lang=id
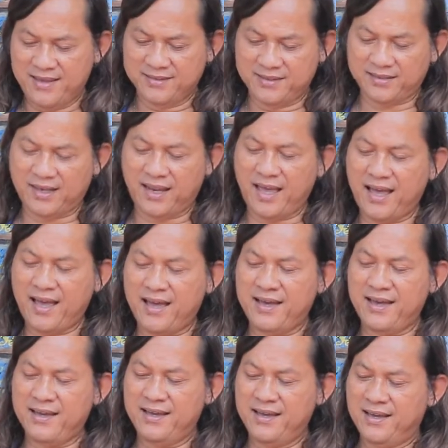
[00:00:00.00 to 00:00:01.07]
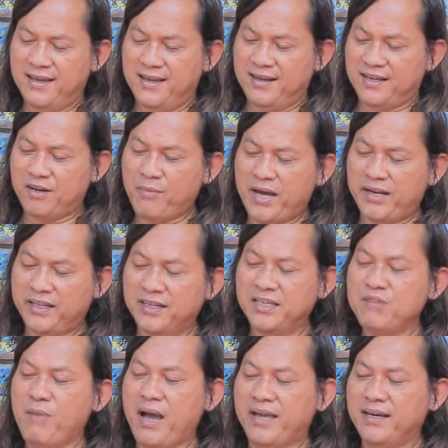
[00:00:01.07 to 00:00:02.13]
Setelah kemarin
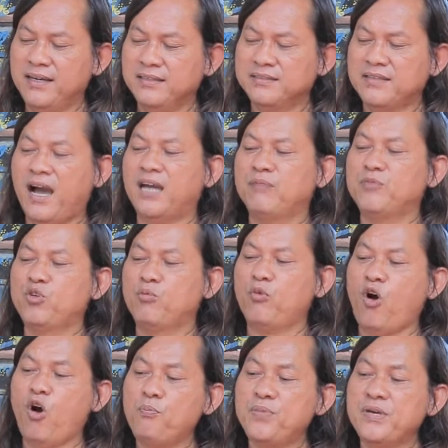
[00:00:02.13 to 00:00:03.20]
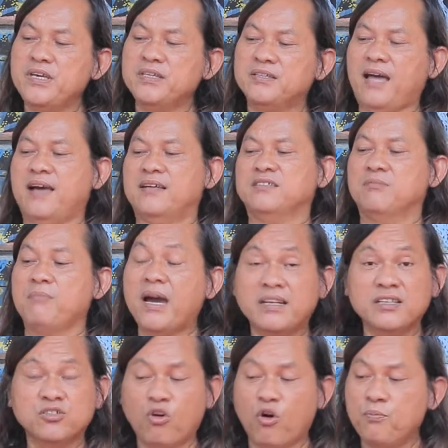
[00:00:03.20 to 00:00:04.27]
5 ya, jangan minum kopi, tak
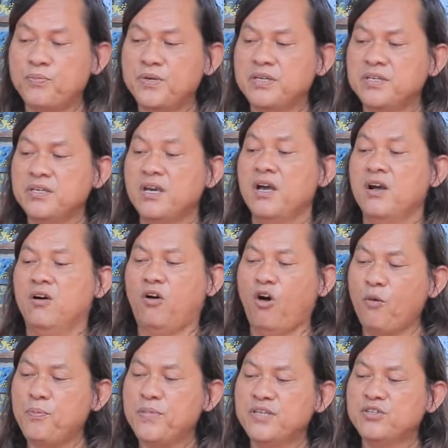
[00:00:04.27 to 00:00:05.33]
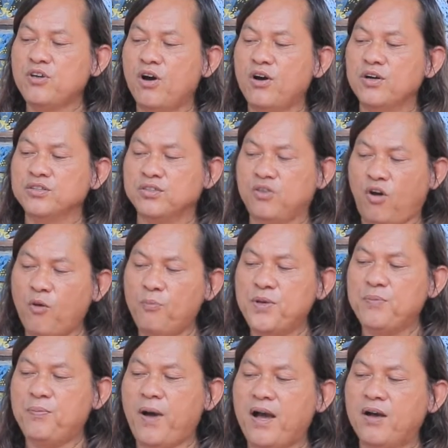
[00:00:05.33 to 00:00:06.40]
semanis kopi, kopi jos,
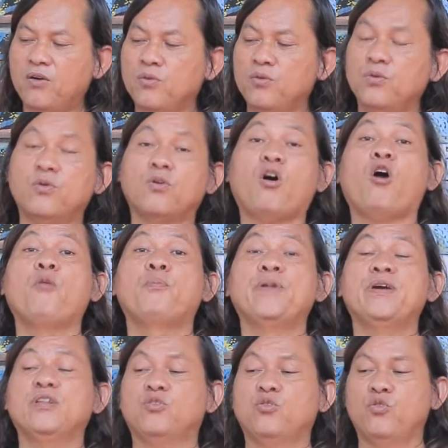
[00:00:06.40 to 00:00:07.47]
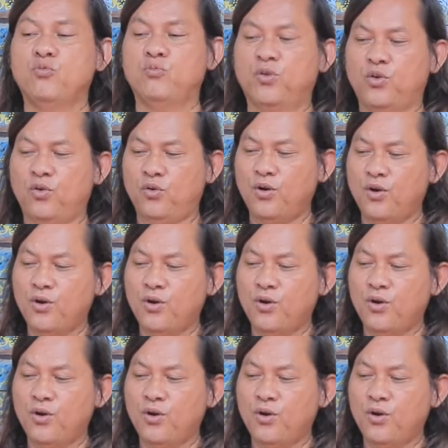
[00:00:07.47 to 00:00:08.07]
kopi pangku, kopi tubruk.